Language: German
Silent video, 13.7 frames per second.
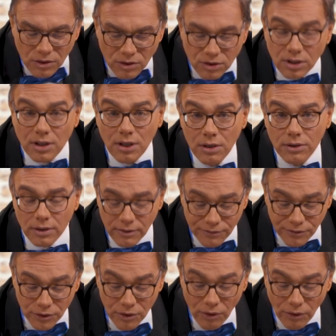die Kinder
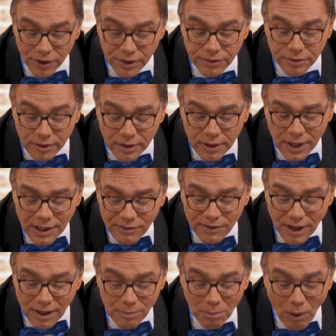von heute
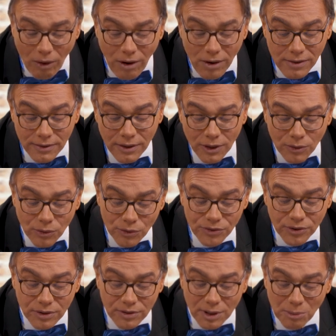werden morgen
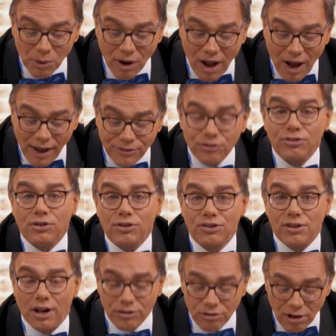unsere demokratische
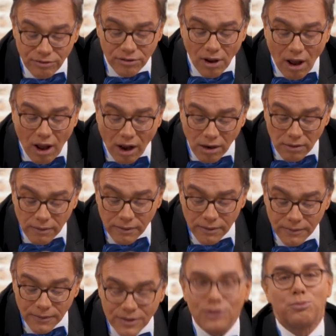Gesellschaft tragen.
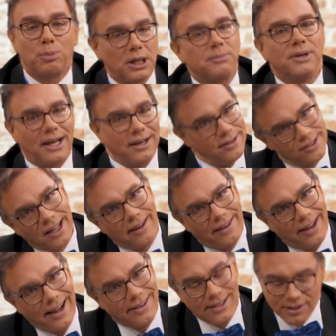Sie spricht mit einer sehr
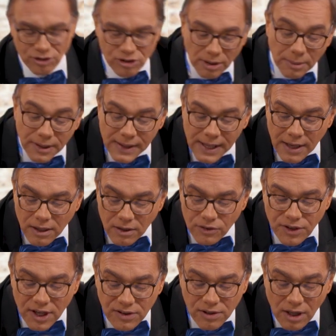ältlichen Stimme.
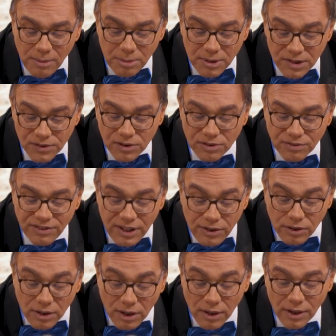Deshalb ist es
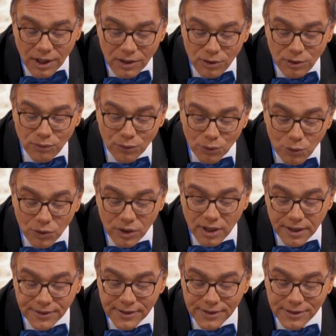wichtig, die
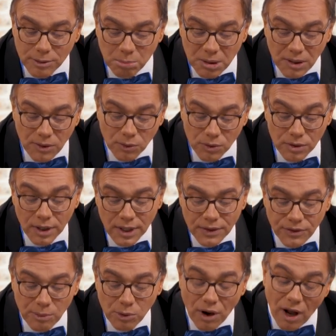frühkindliche Bildung
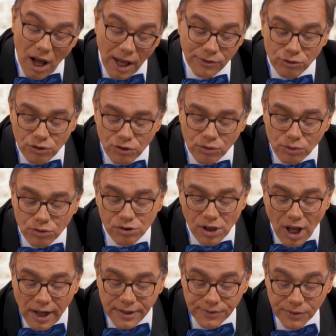demokratisch zu
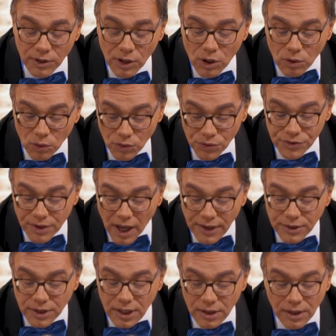gestalten und
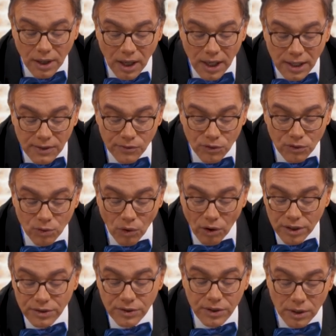an Kinderrechten zu
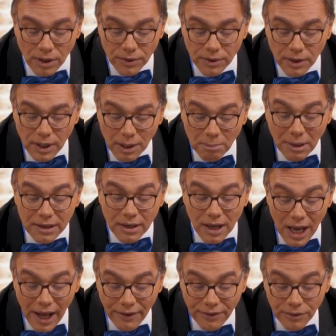orientieren. Man
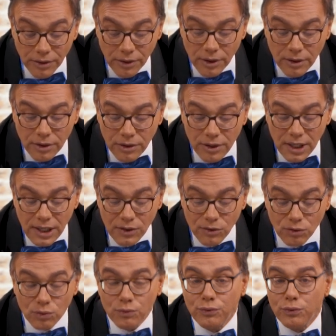kann nicht
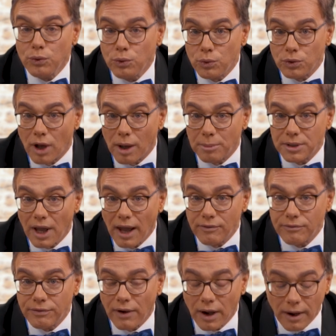zu früh damit
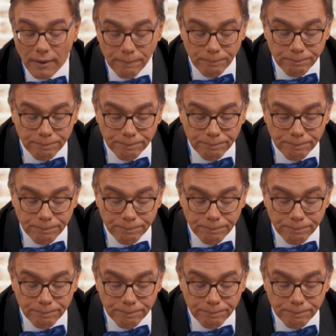anfangen.